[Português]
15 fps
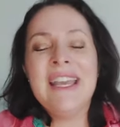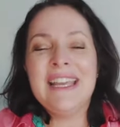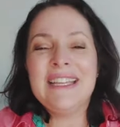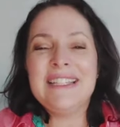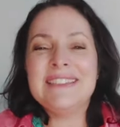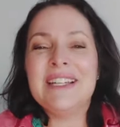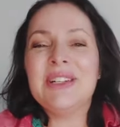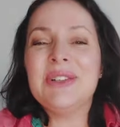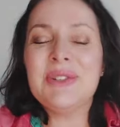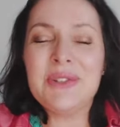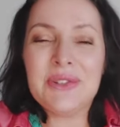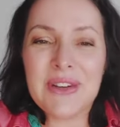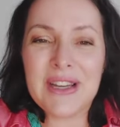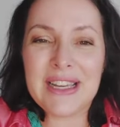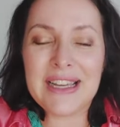
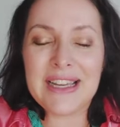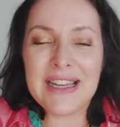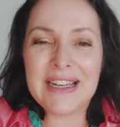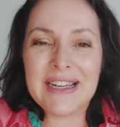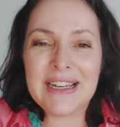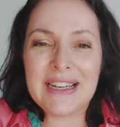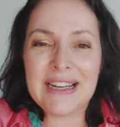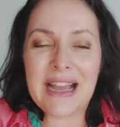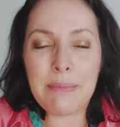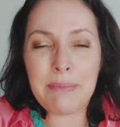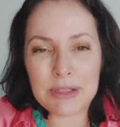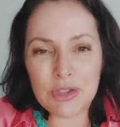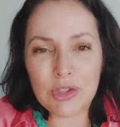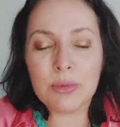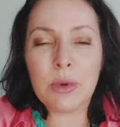Então, é, a
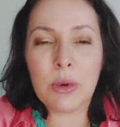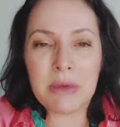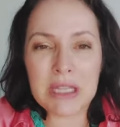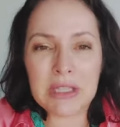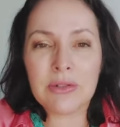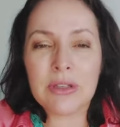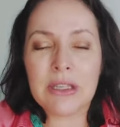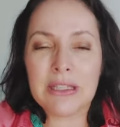partir do momento que